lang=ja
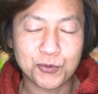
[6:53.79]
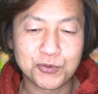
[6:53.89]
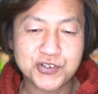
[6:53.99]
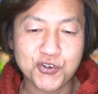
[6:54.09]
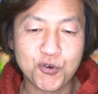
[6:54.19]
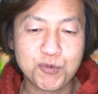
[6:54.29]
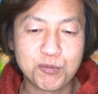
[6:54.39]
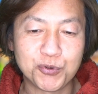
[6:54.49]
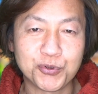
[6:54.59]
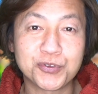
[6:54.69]
このショーも
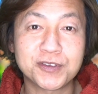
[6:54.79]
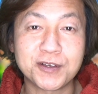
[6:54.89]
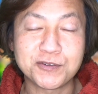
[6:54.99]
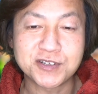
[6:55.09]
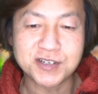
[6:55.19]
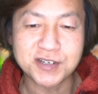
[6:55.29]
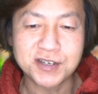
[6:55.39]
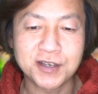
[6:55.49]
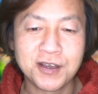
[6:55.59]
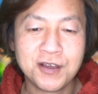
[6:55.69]
戻ってる
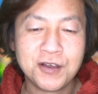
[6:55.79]
し、